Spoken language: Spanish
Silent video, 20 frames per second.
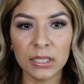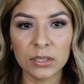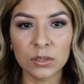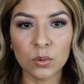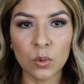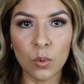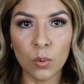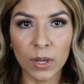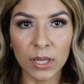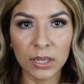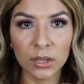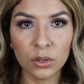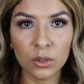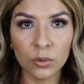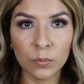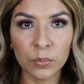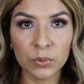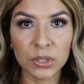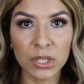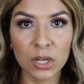
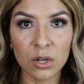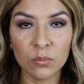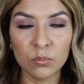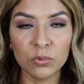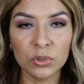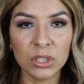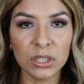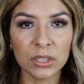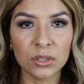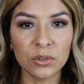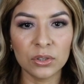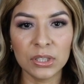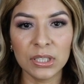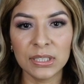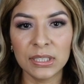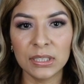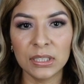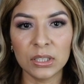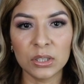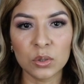descuento, pusieron muchas
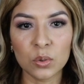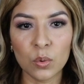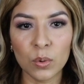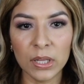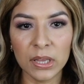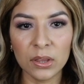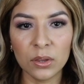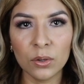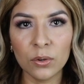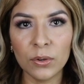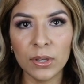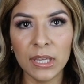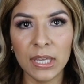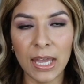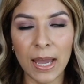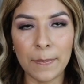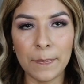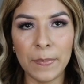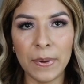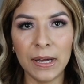cosas en descuento
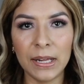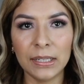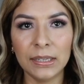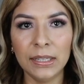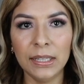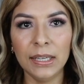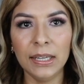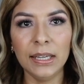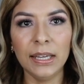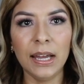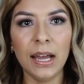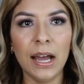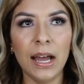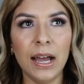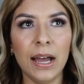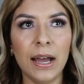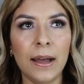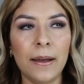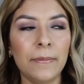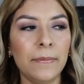y aparte
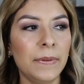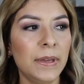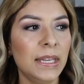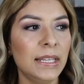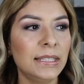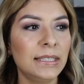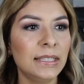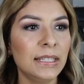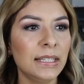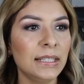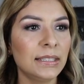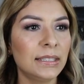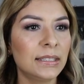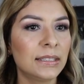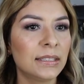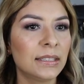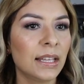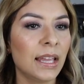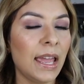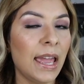a
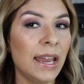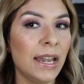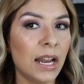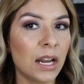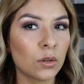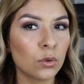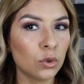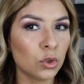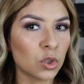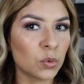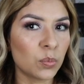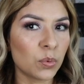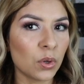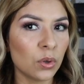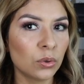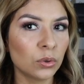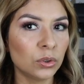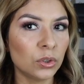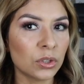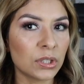veces en algunos
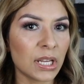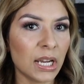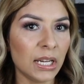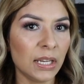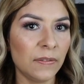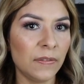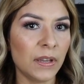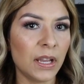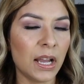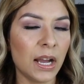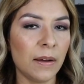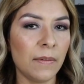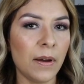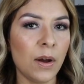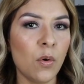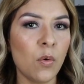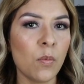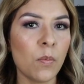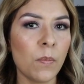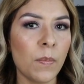productos
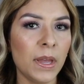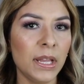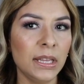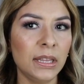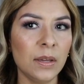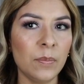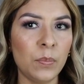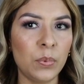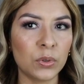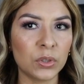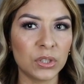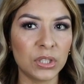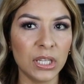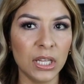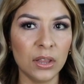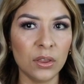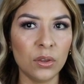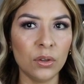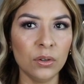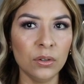calificaba un
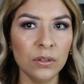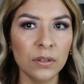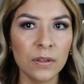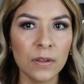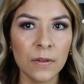20%.